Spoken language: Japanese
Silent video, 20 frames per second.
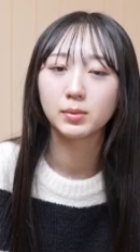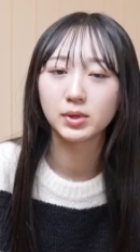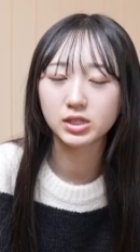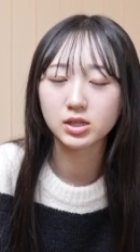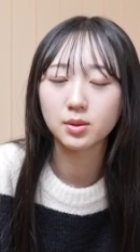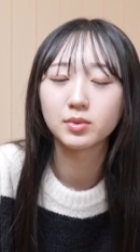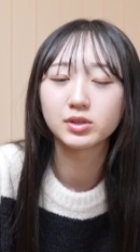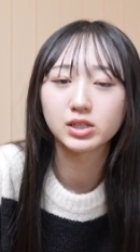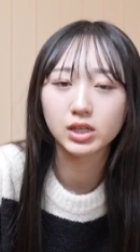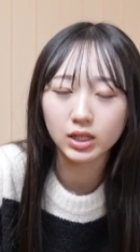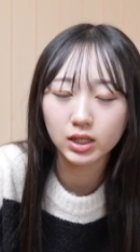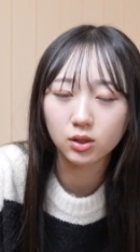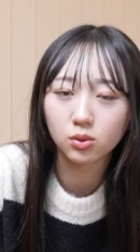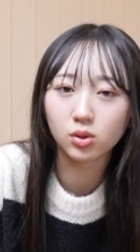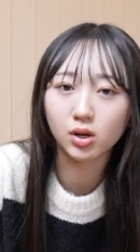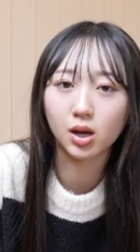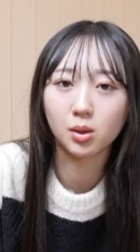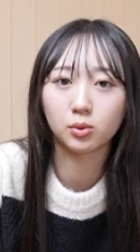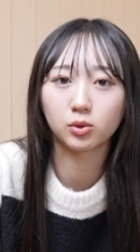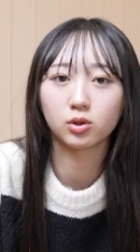めちゃめちゃいいお
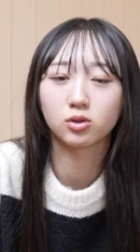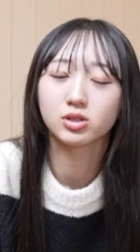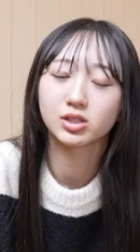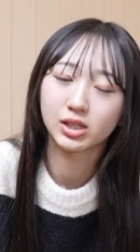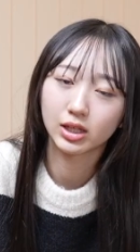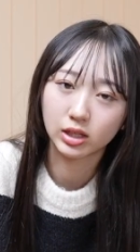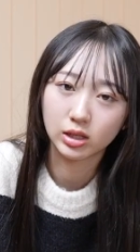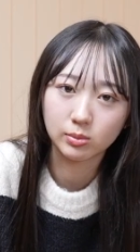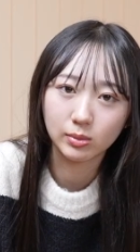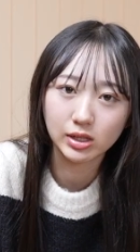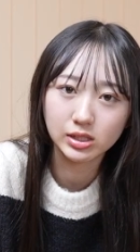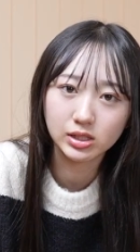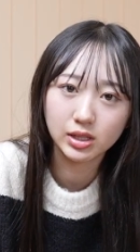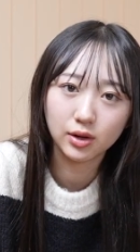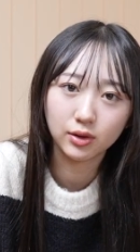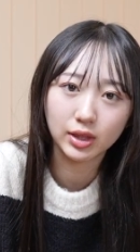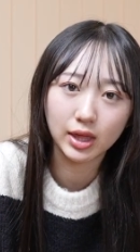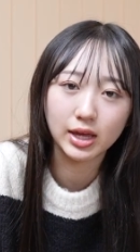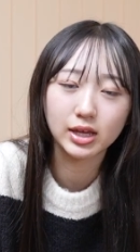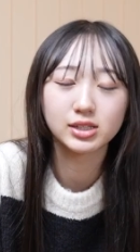買い物してきました
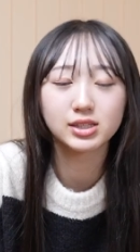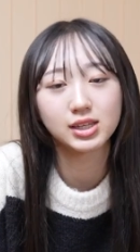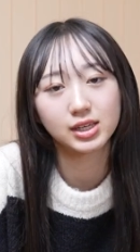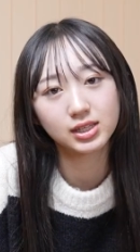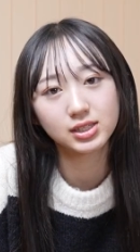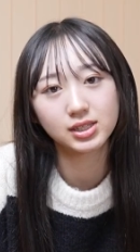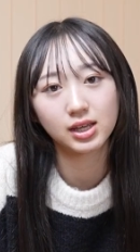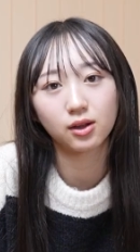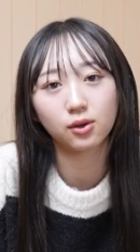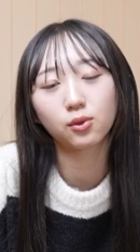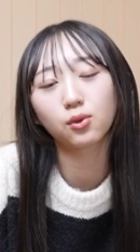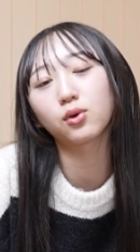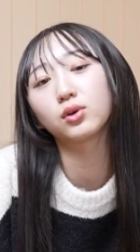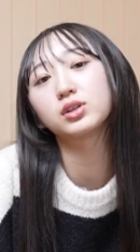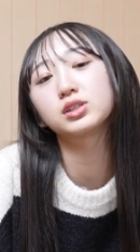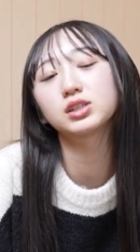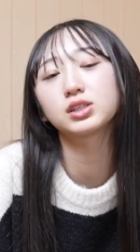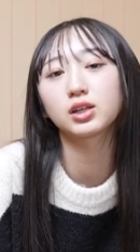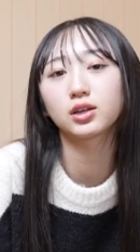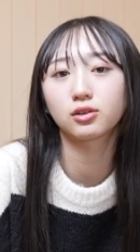ので、ぜひ参考
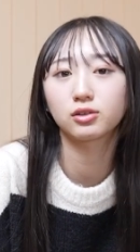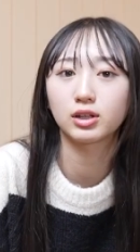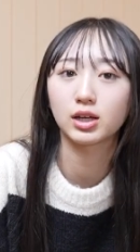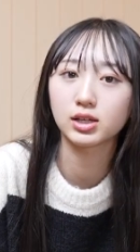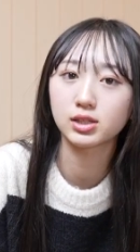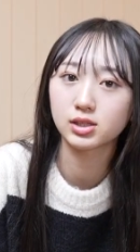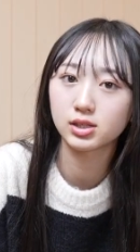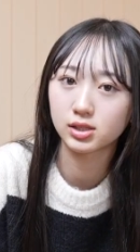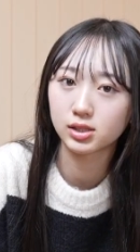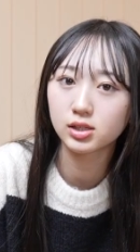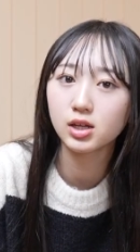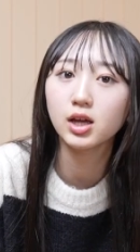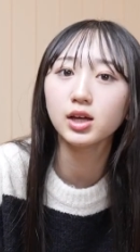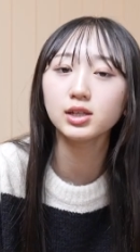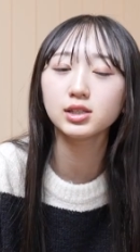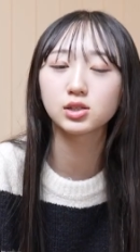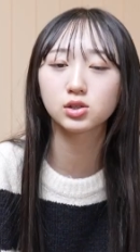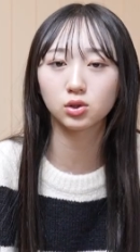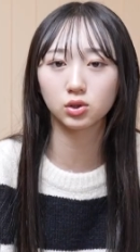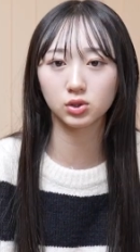にしてくださ
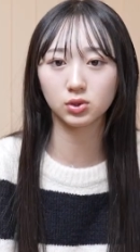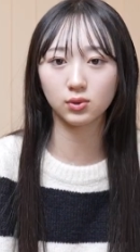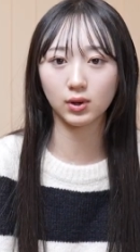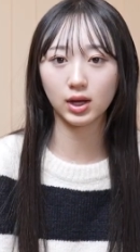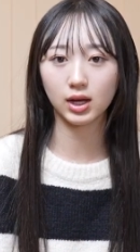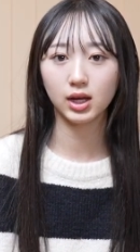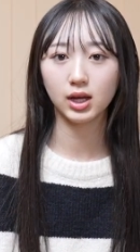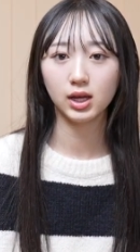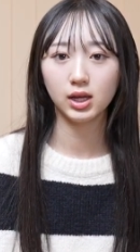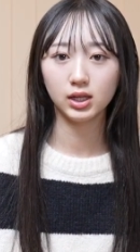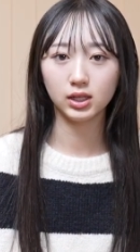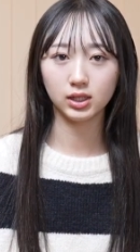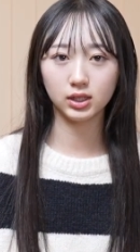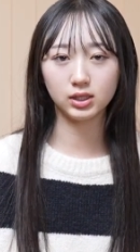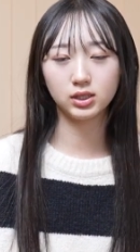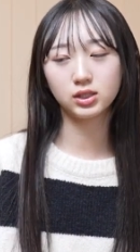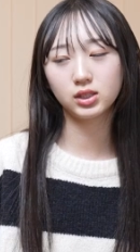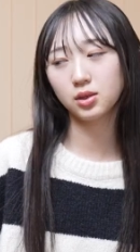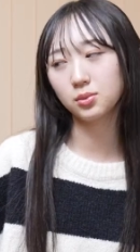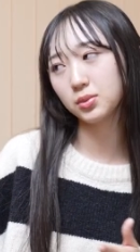い。それでは、
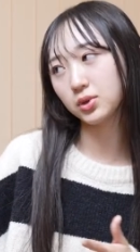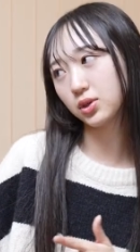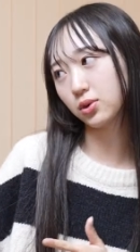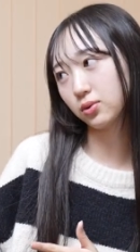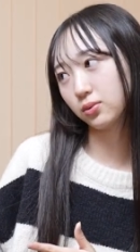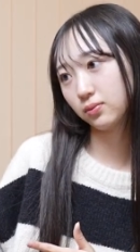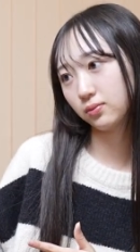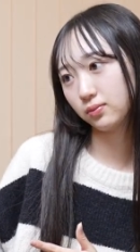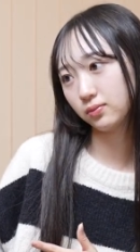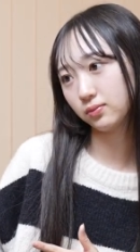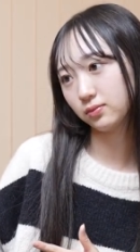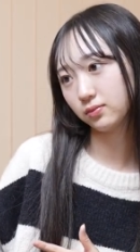行ってみよう。